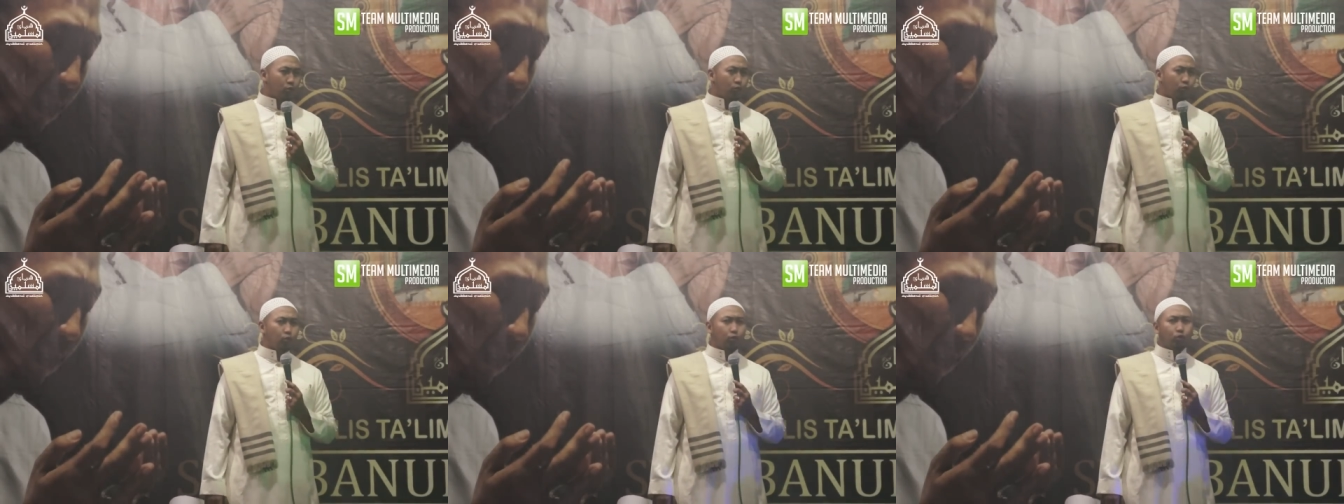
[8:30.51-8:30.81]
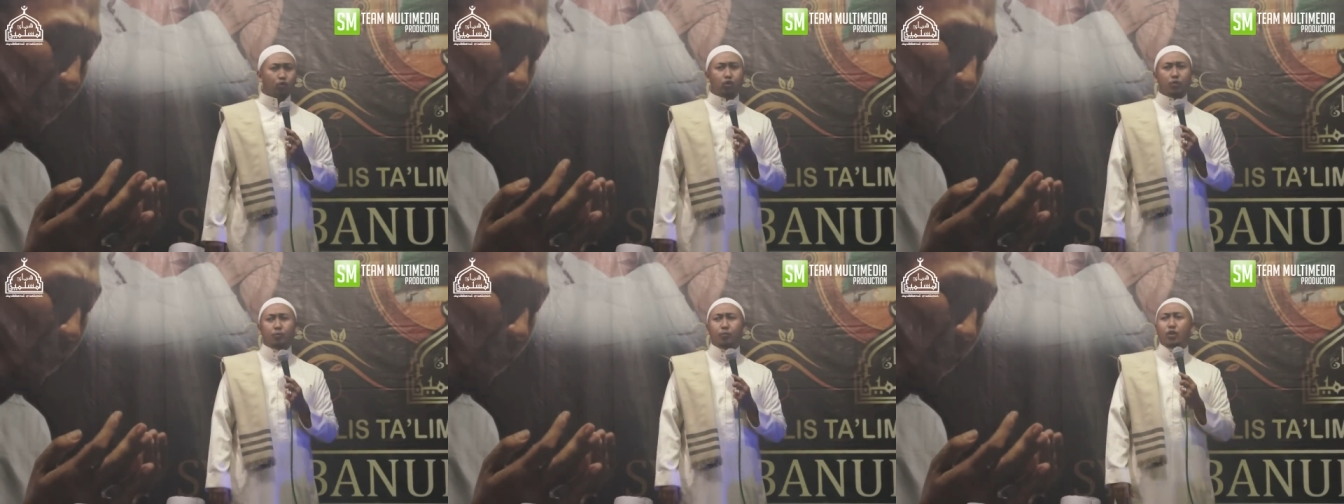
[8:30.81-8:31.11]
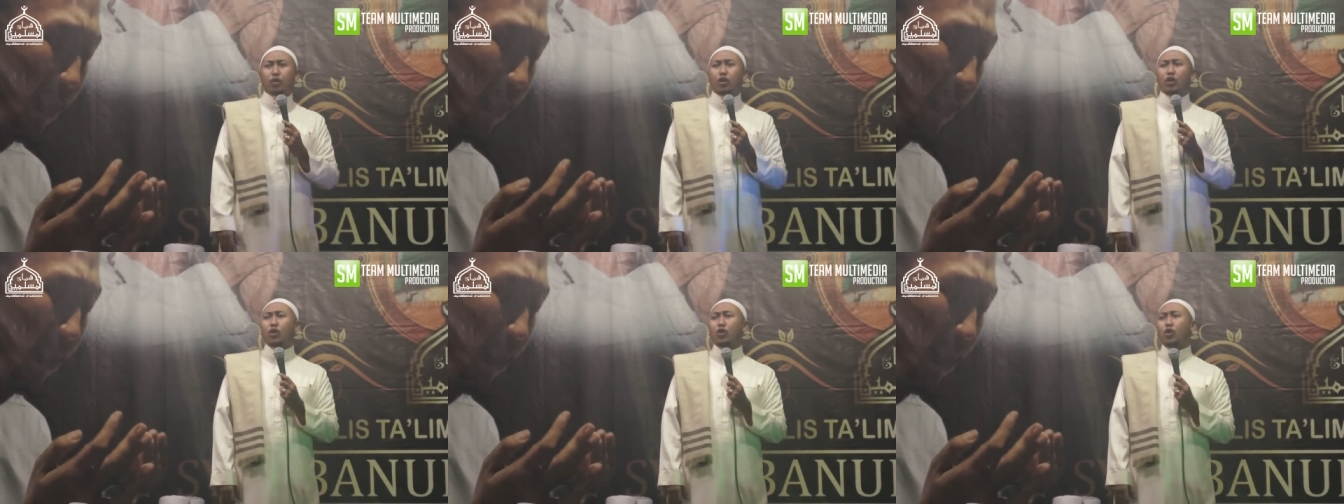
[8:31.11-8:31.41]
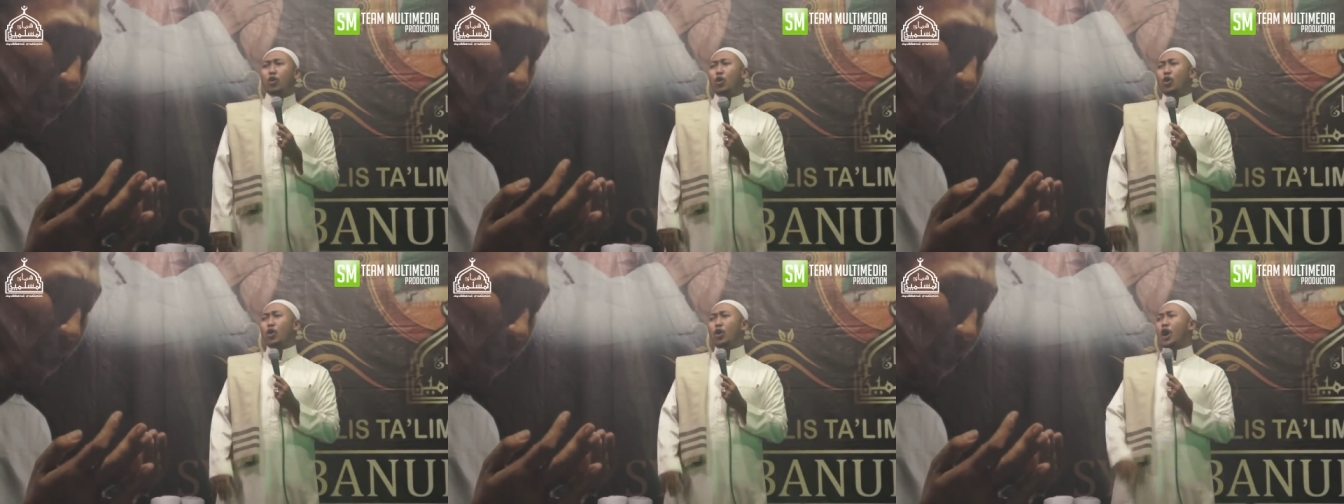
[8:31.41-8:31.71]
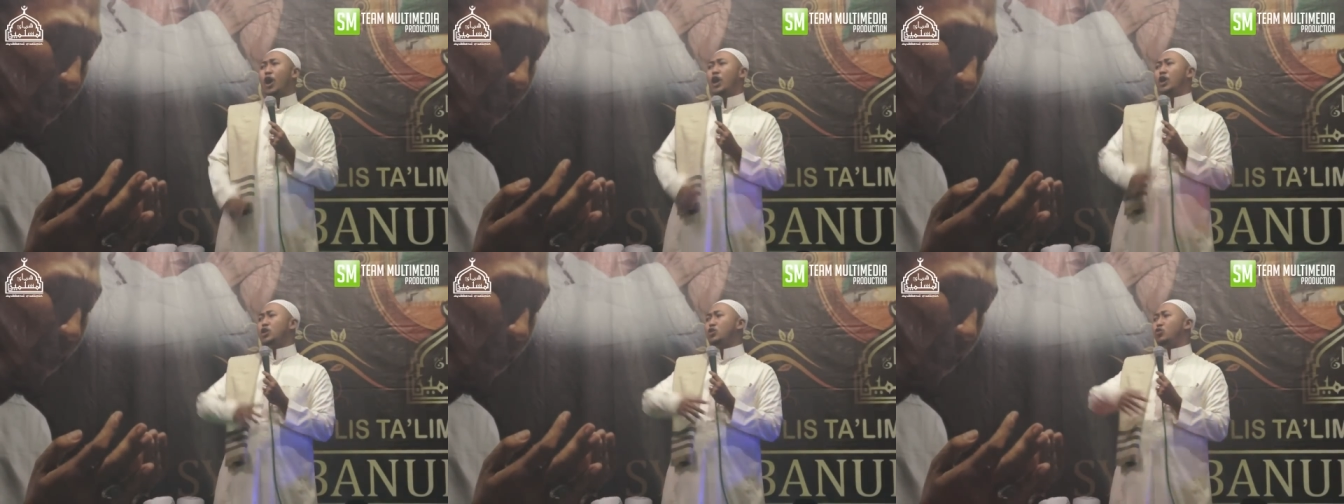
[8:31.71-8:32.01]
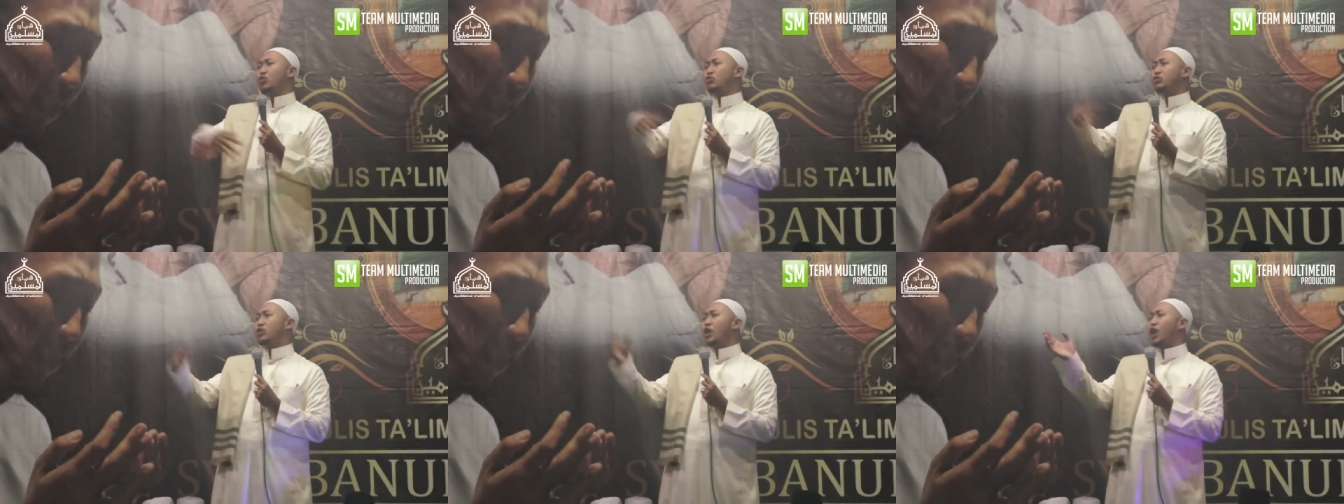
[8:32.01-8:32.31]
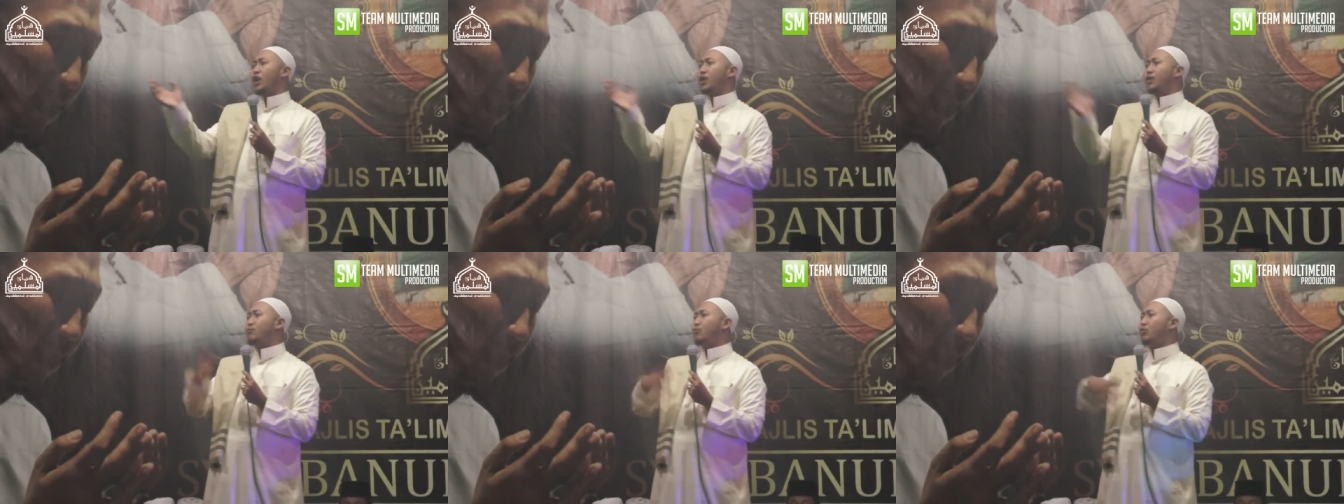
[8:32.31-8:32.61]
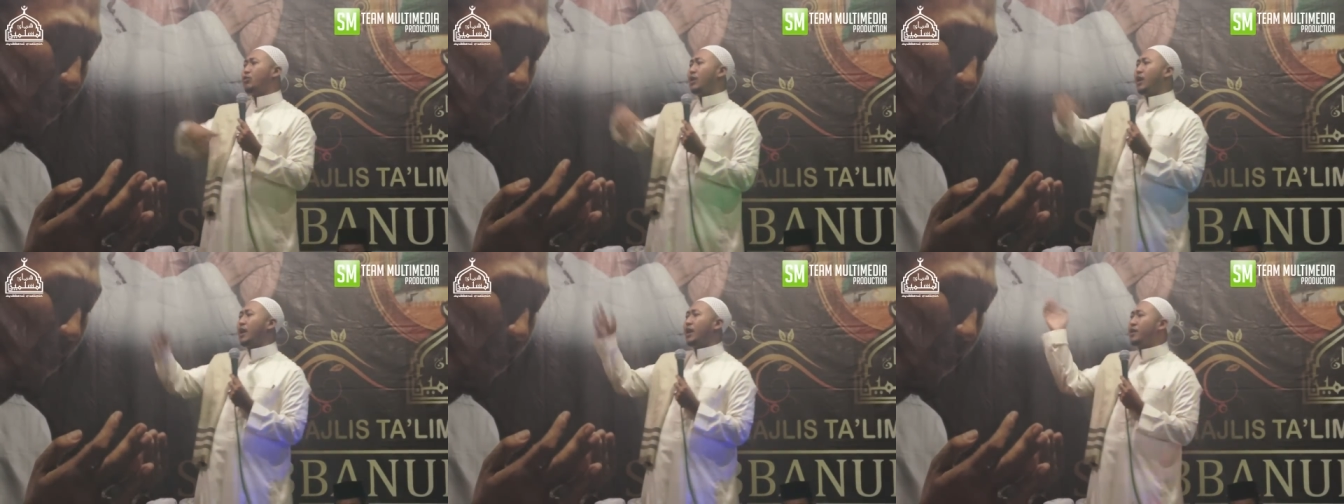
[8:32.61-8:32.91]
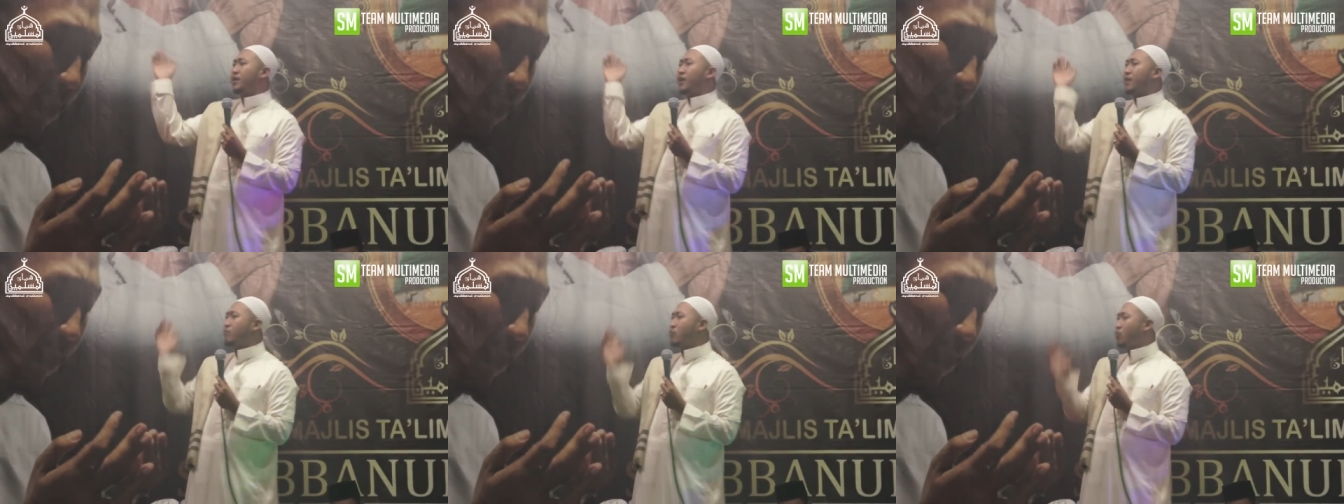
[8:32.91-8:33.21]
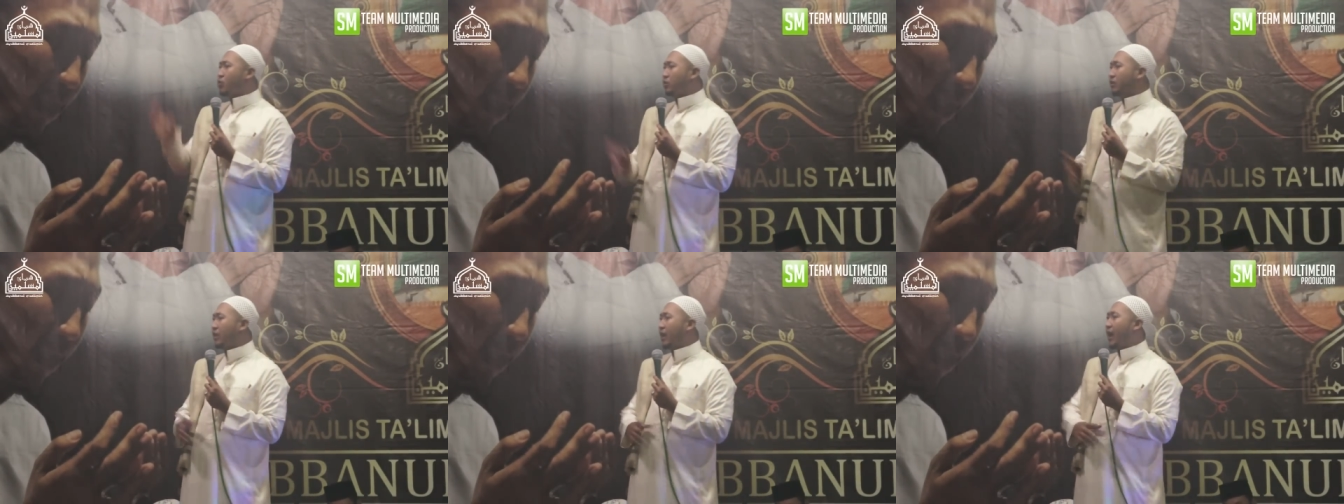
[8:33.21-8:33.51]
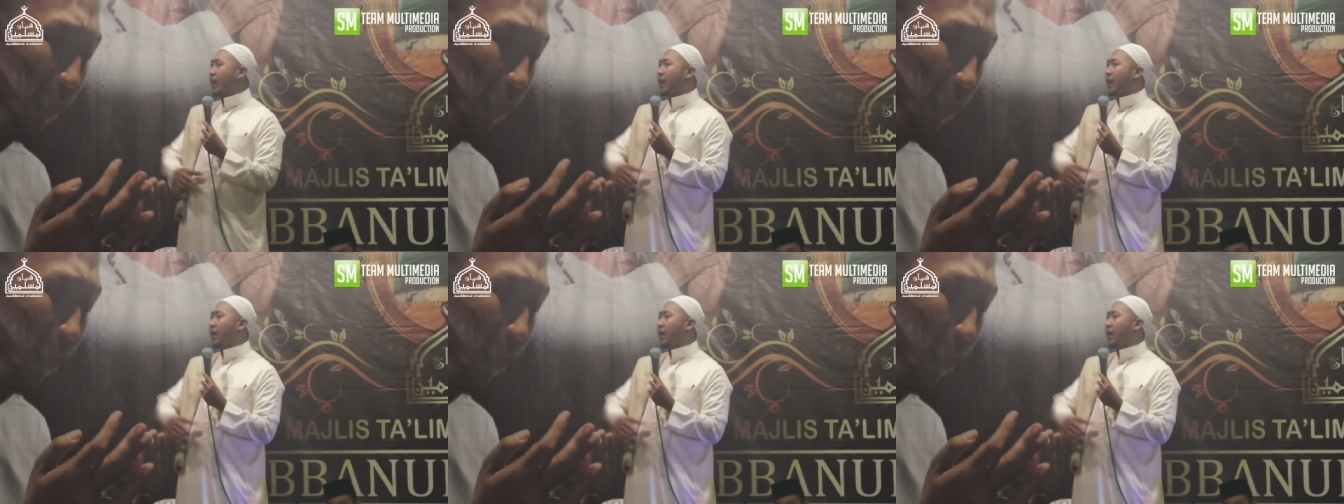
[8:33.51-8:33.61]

jadi pun hayyun daimun la yamut